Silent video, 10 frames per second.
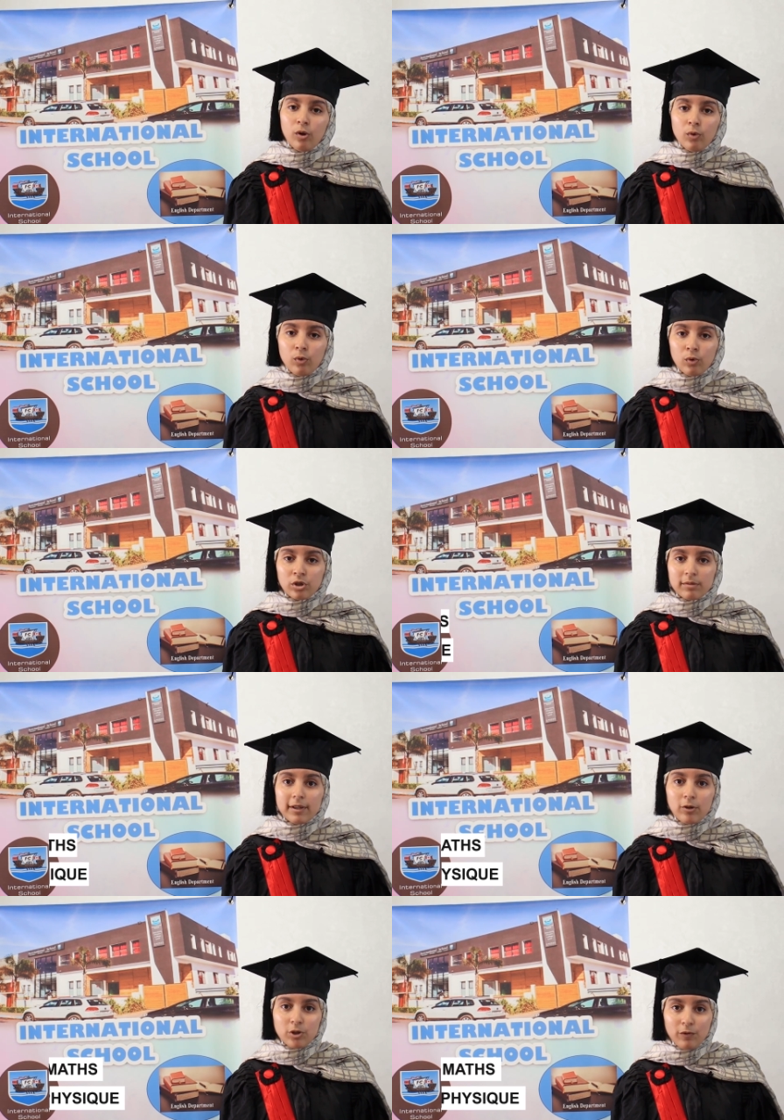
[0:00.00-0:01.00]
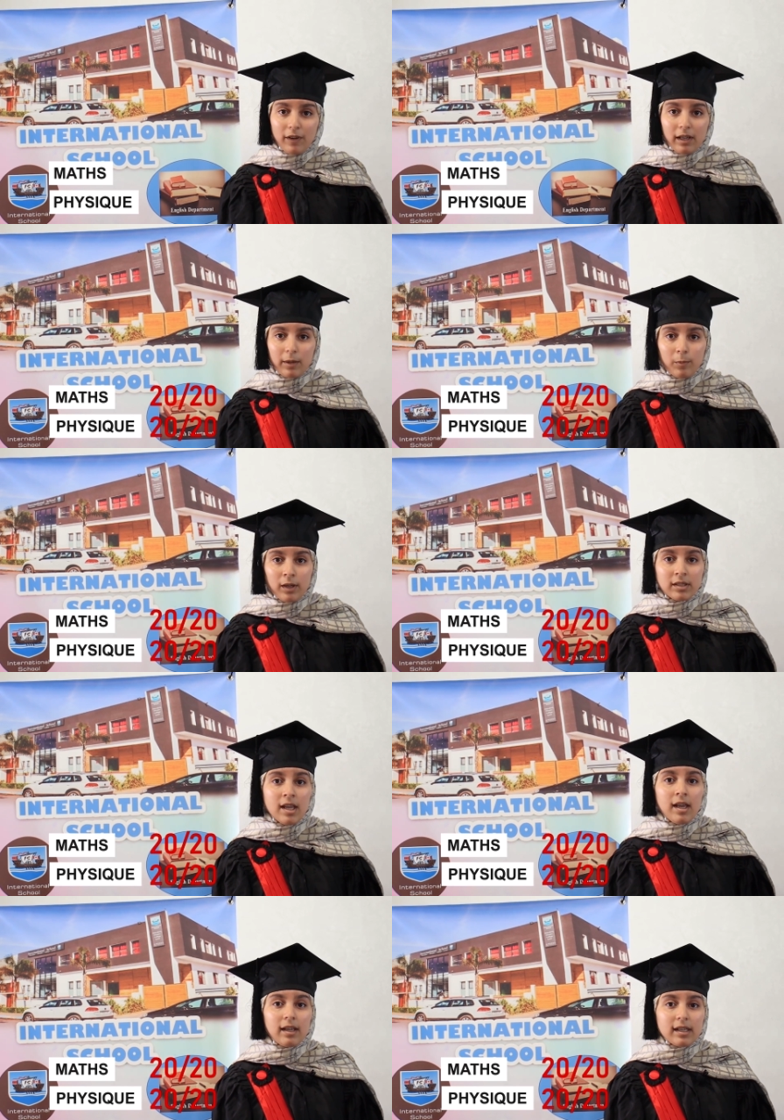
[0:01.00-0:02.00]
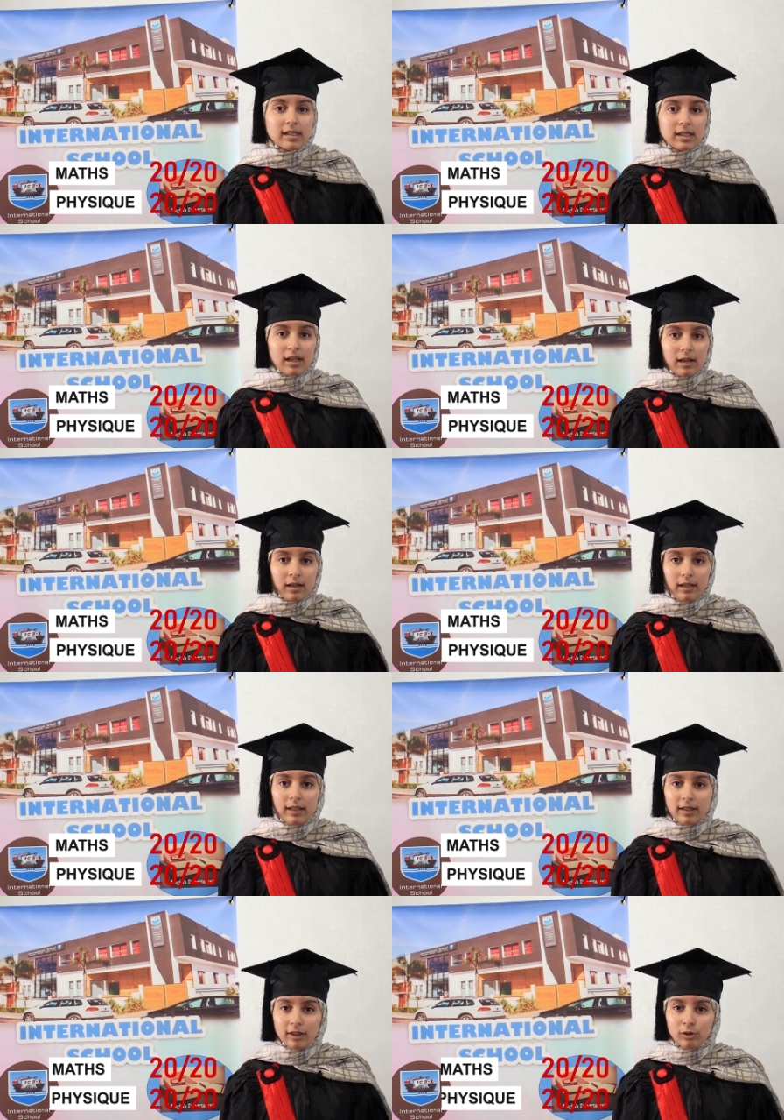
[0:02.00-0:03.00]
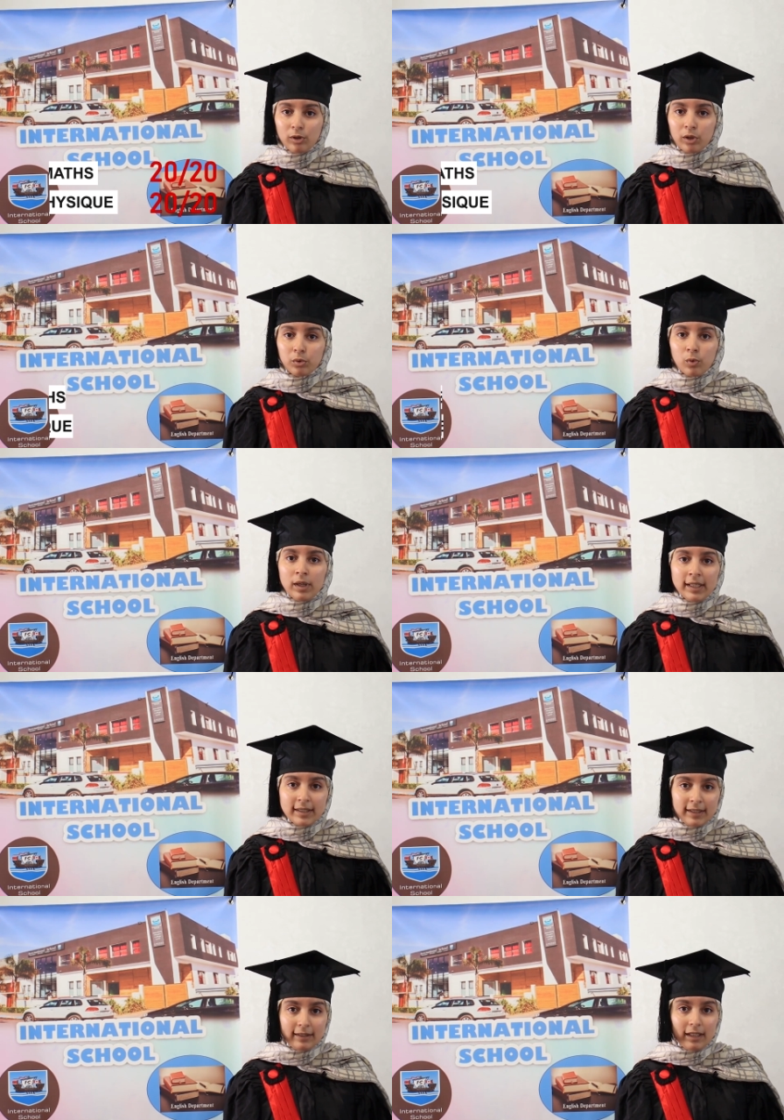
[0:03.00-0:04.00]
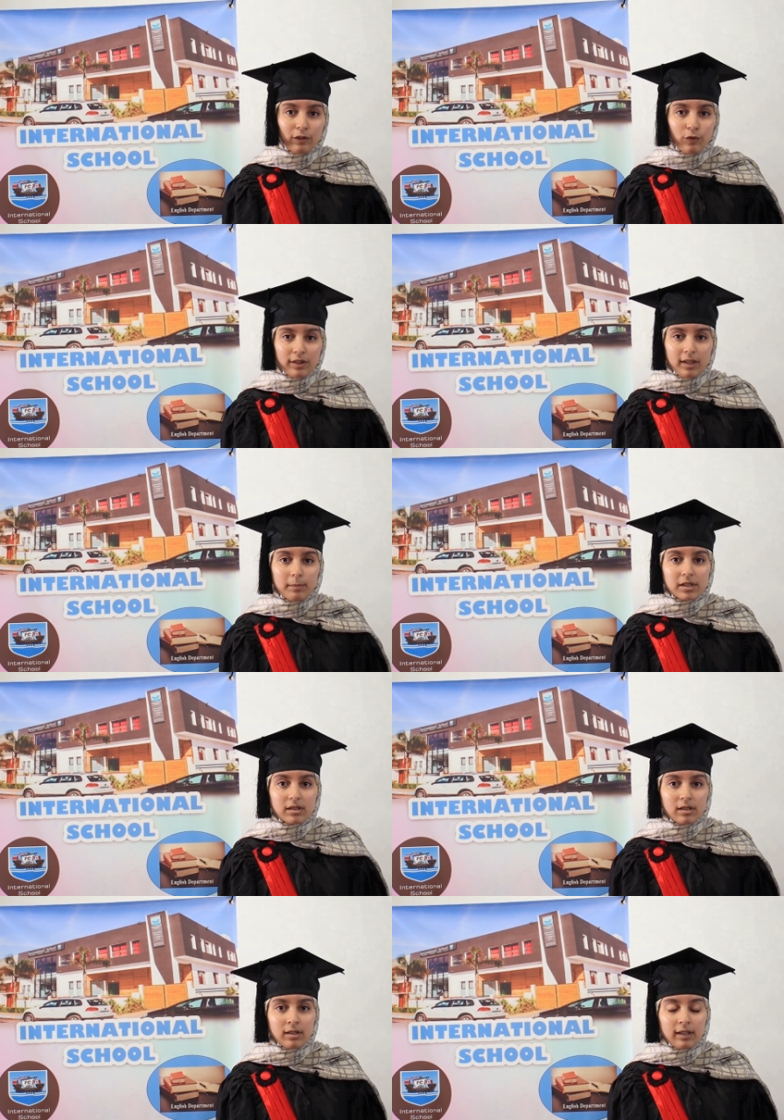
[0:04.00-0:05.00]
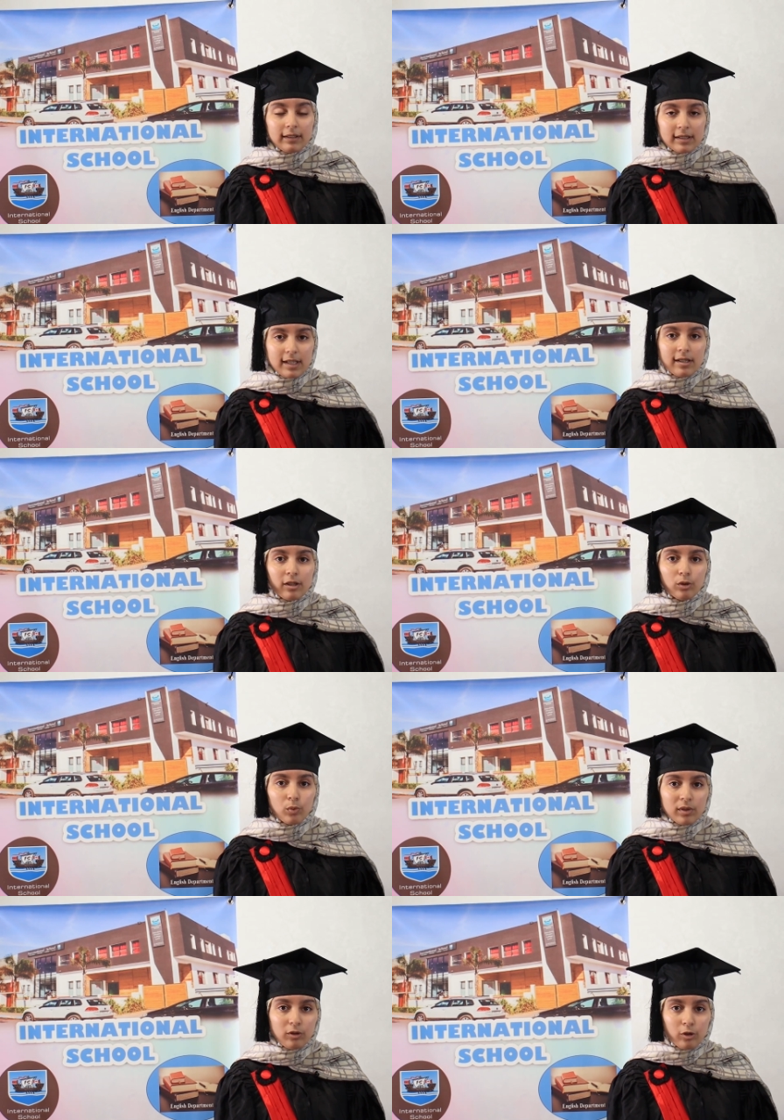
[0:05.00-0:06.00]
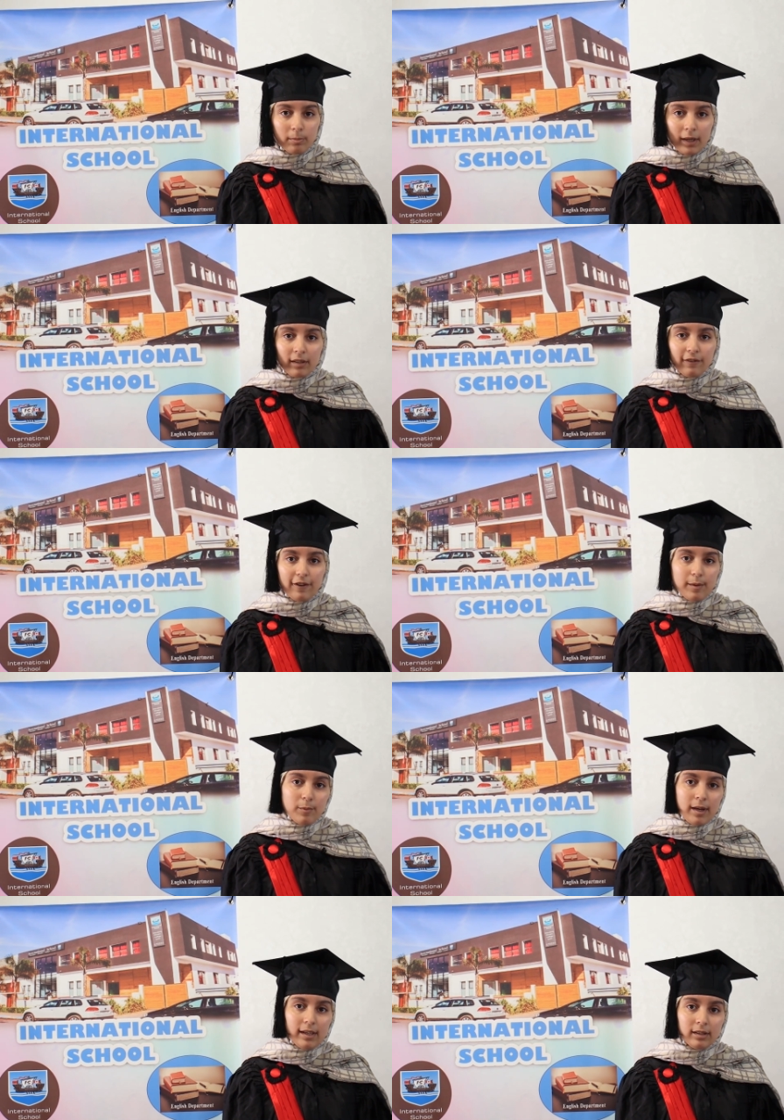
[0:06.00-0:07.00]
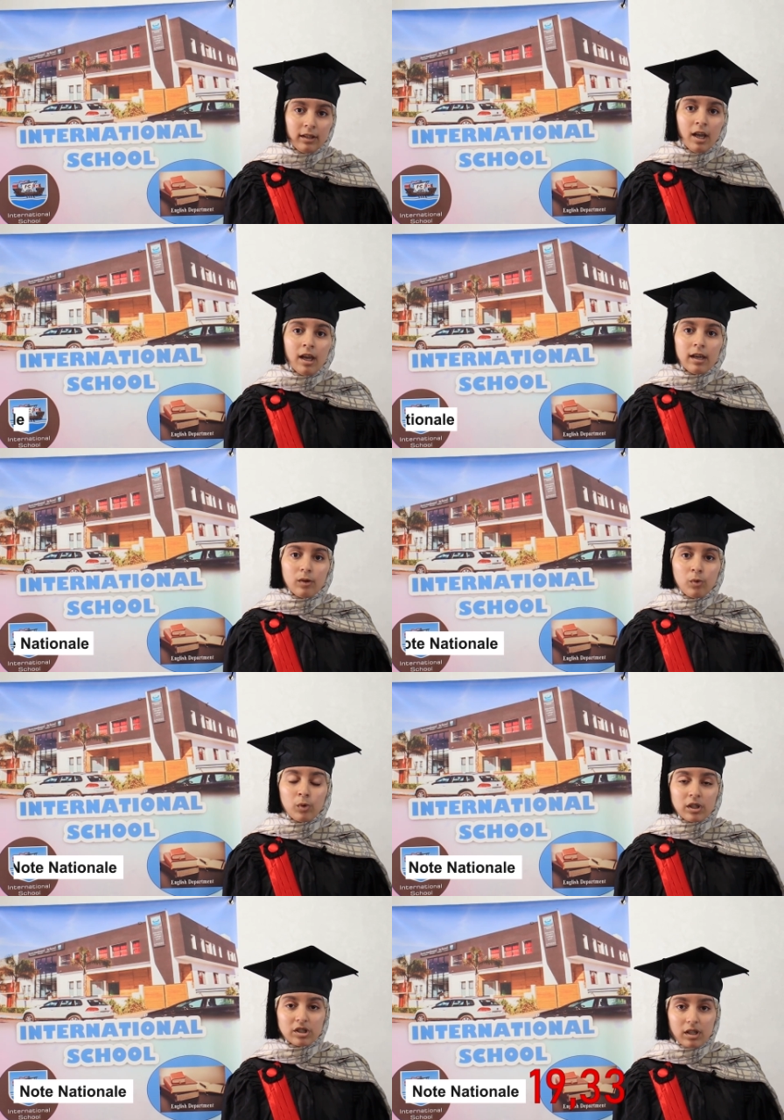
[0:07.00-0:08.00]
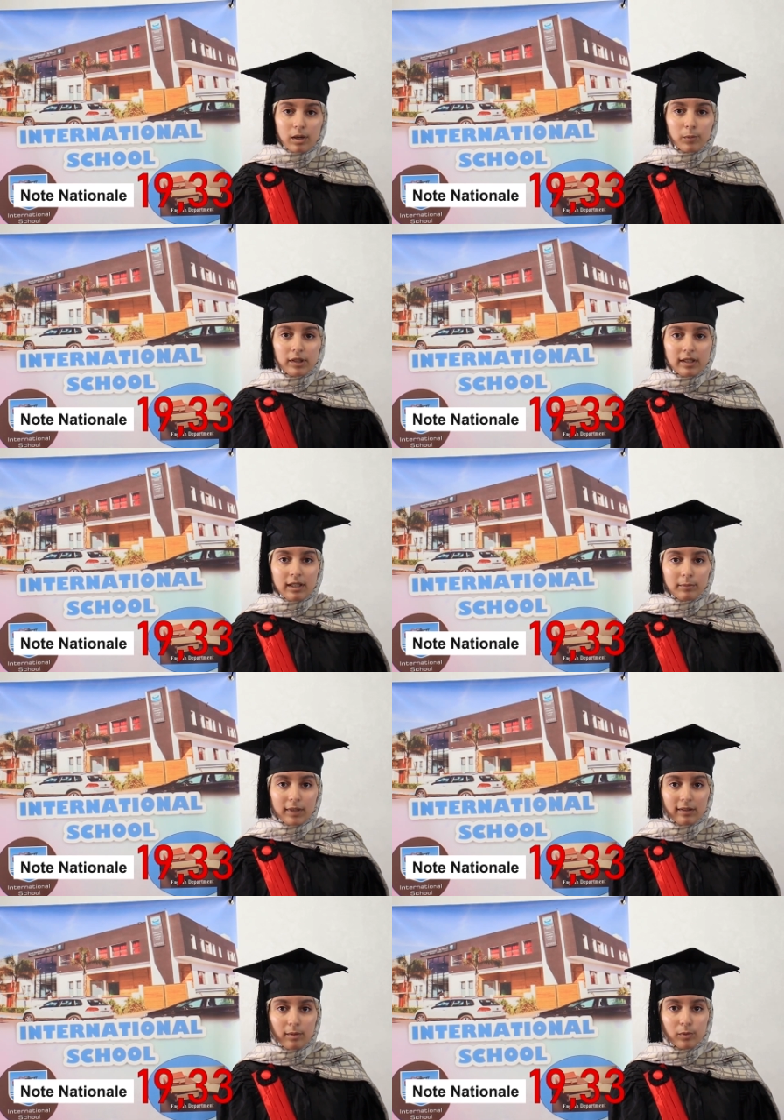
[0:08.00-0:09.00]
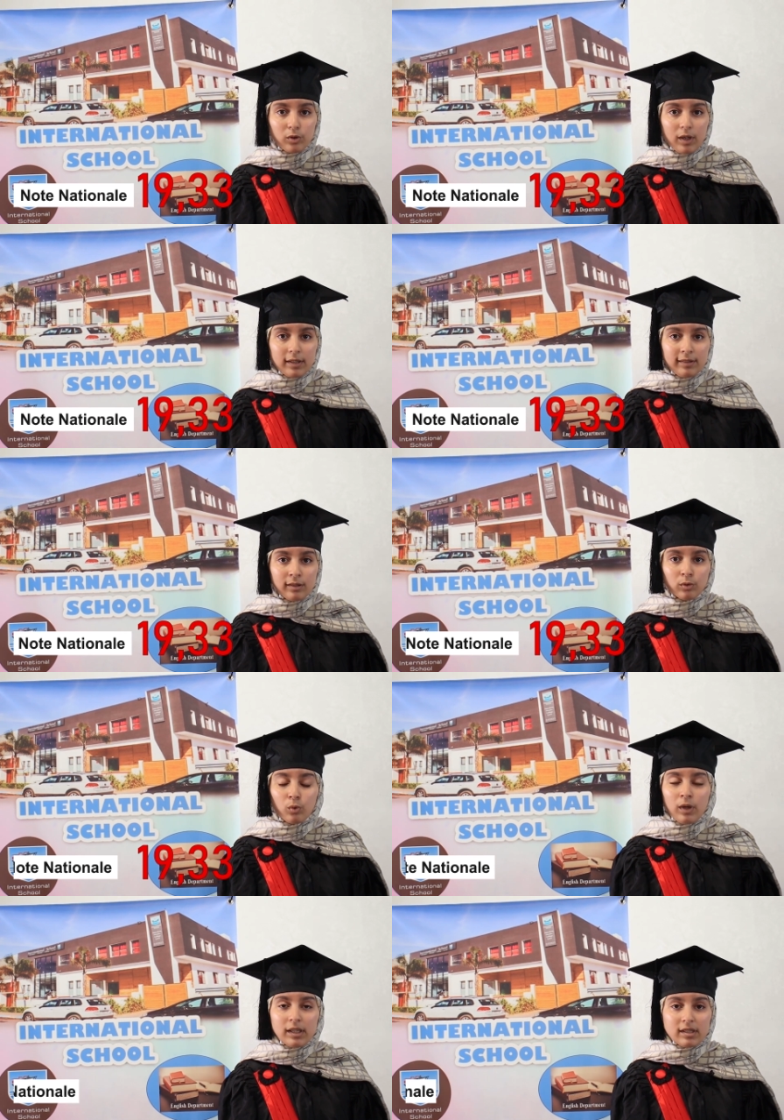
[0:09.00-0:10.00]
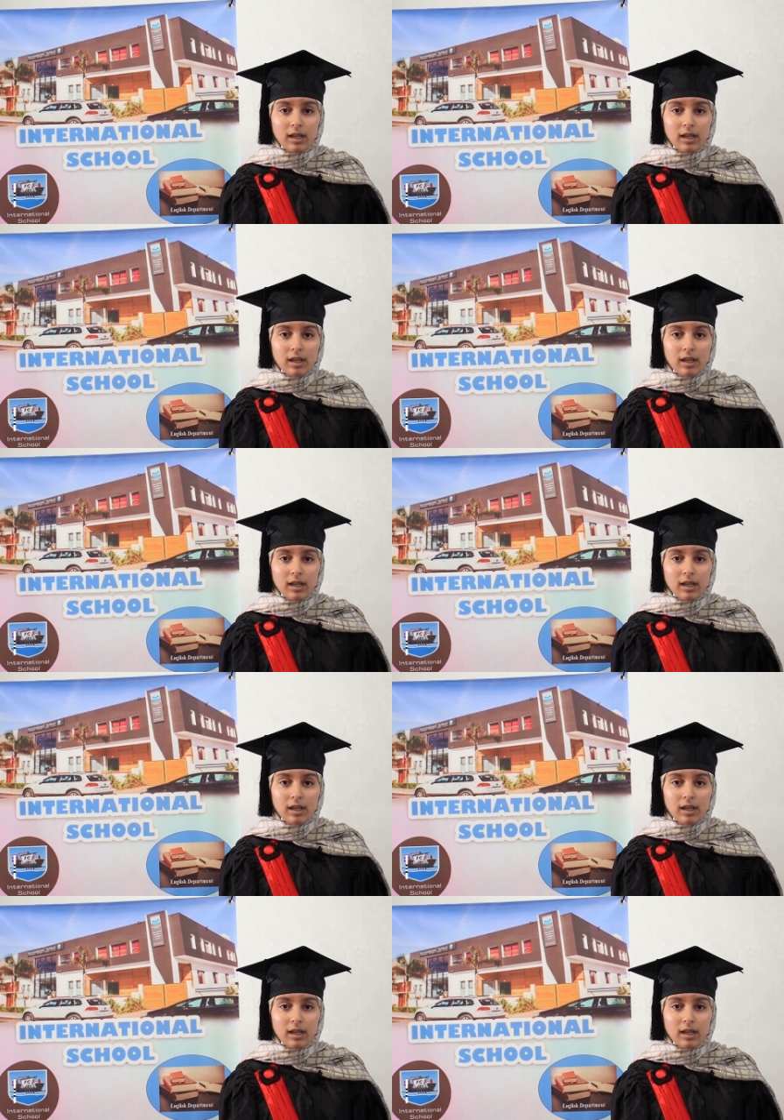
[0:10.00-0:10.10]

ونتمنوا يجيو في اقرب وقت كنشكر لانترناسيونال سكول حيت عطاتني هذه الفرصه باش قدرت انني ندوز دو باك في عام واحد وكنشكر المدير ديال المدرسه مسيو عزيز وكاع